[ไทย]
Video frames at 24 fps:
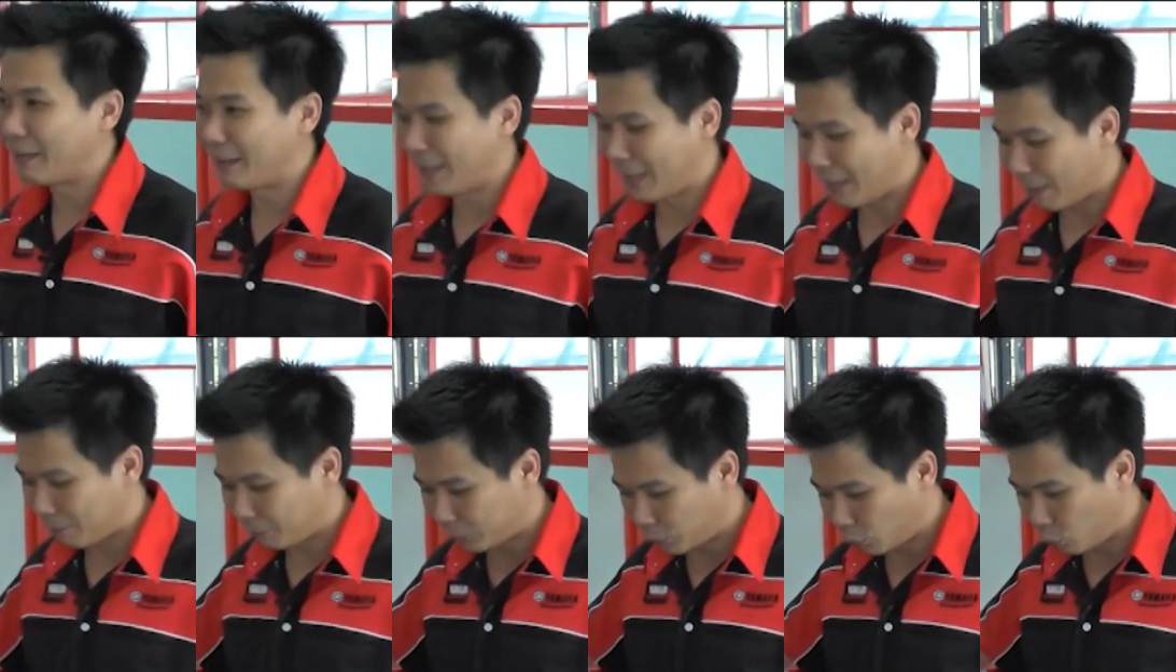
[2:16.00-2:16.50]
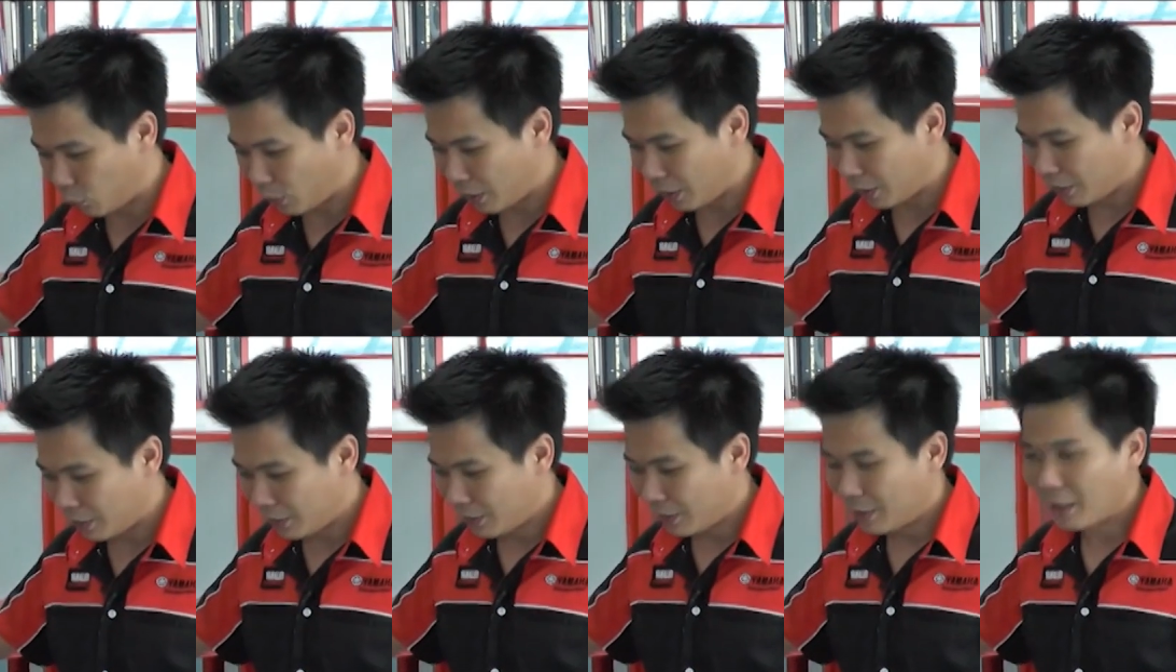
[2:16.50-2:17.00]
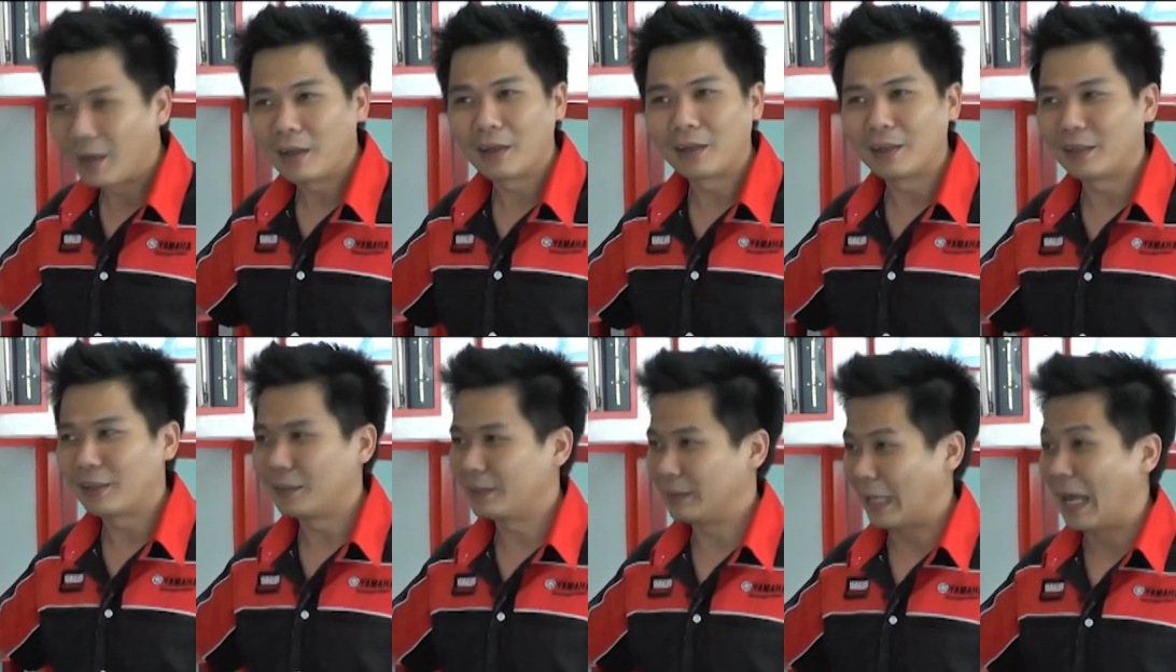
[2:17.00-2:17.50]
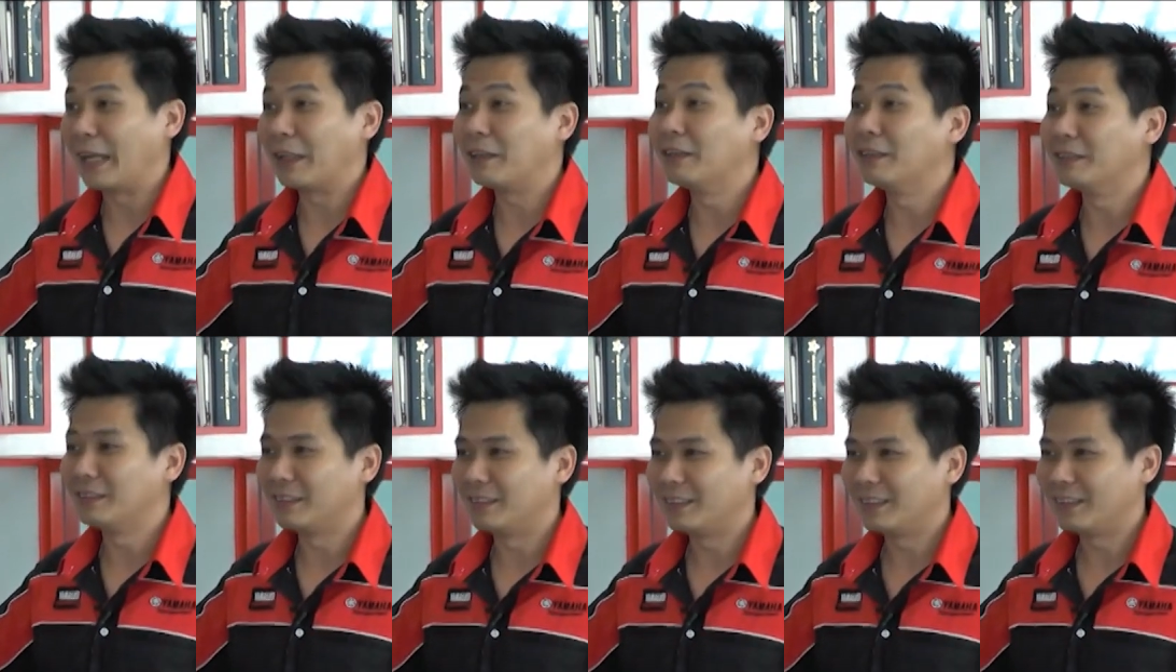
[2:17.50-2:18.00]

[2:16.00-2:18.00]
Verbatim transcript: ส์นะครับตัวใหญ่ขึ้น